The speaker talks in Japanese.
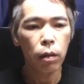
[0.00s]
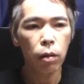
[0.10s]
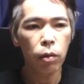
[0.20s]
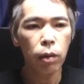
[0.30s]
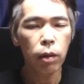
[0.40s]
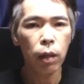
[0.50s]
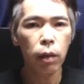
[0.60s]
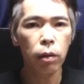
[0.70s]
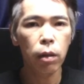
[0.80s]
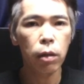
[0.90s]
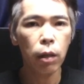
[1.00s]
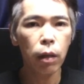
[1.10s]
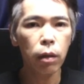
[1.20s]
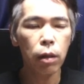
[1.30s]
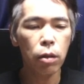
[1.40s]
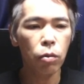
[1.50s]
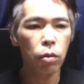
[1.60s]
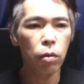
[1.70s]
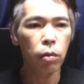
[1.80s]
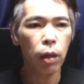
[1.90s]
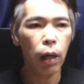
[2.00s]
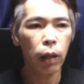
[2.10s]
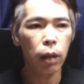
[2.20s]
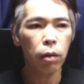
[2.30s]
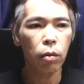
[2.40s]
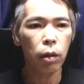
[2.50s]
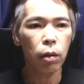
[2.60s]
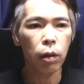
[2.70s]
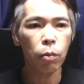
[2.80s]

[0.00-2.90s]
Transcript: どうなんですかってそういう動画上げる時の